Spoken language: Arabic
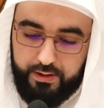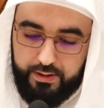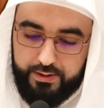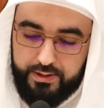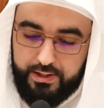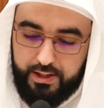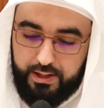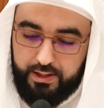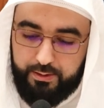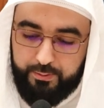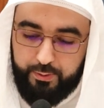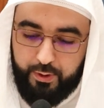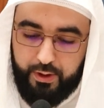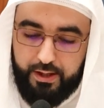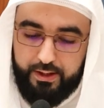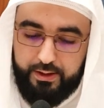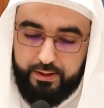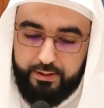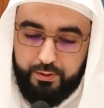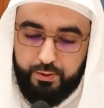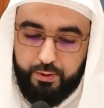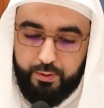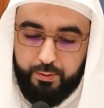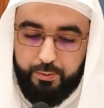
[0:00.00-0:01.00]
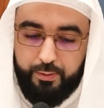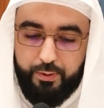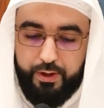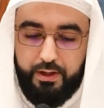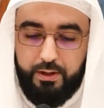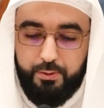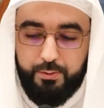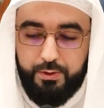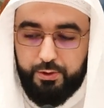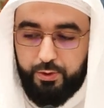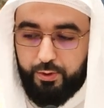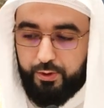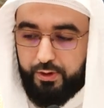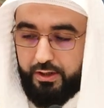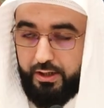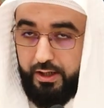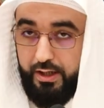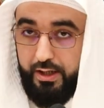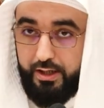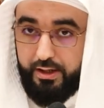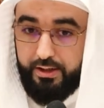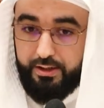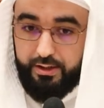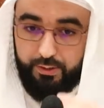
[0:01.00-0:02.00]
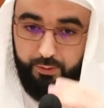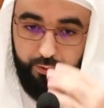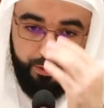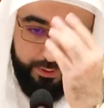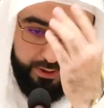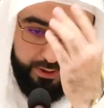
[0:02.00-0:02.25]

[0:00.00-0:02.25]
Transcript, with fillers: السلام عليكم ورحمة الله